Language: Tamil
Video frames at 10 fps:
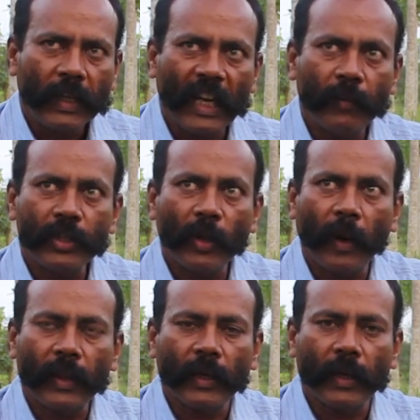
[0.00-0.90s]
எலுமிச்சம்
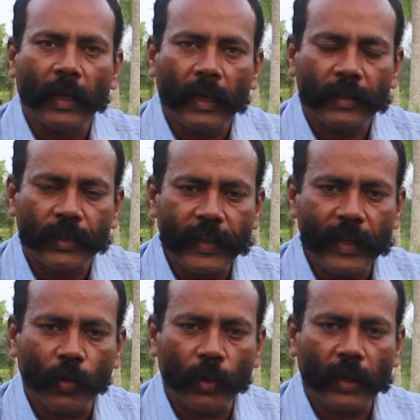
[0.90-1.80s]
பழத்தை
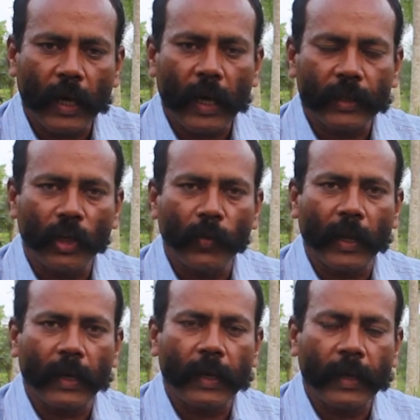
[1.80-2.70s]
செடியை கொடுத்தா
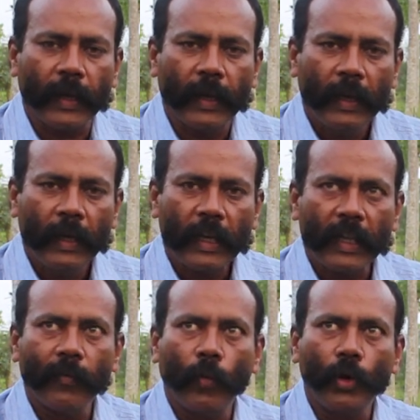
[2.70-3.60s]
திருமணங்களில்
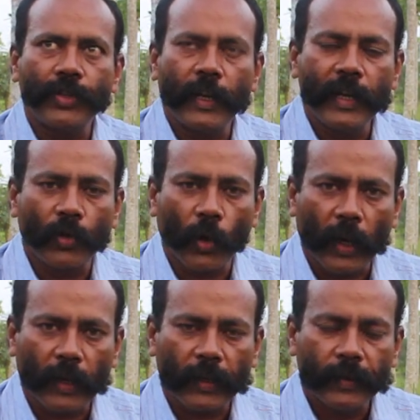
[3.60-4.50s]
இது முள் செடின்னு
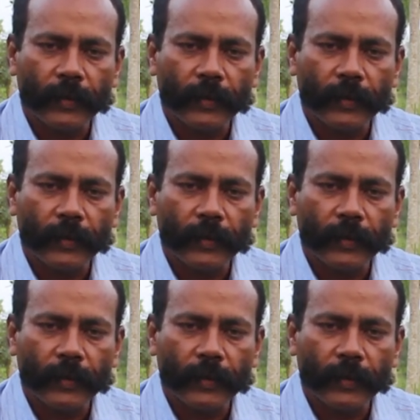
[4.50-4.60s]
சொல்கிறாங்க